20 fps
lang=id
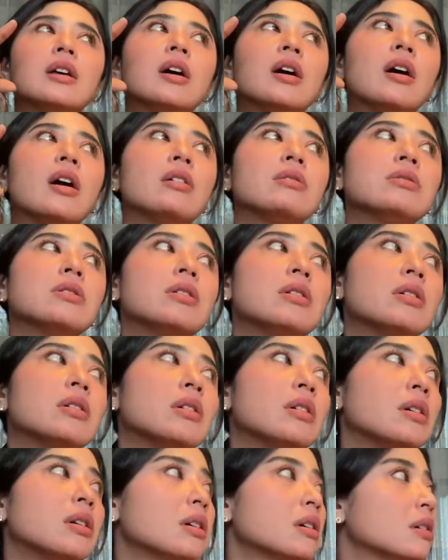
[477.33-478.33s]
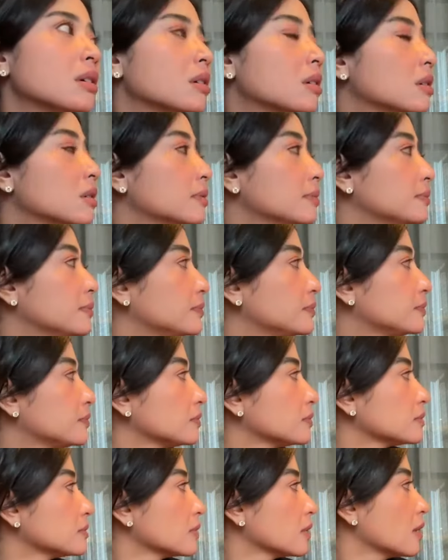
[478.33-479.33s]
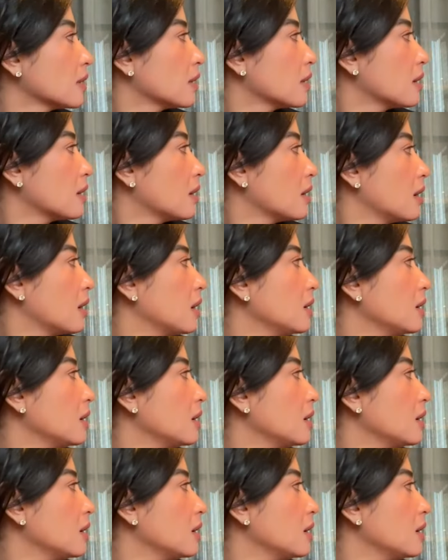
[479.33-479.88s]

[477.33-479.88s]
ya Allah aja, belum, ayam aja belum berkokok pas bangun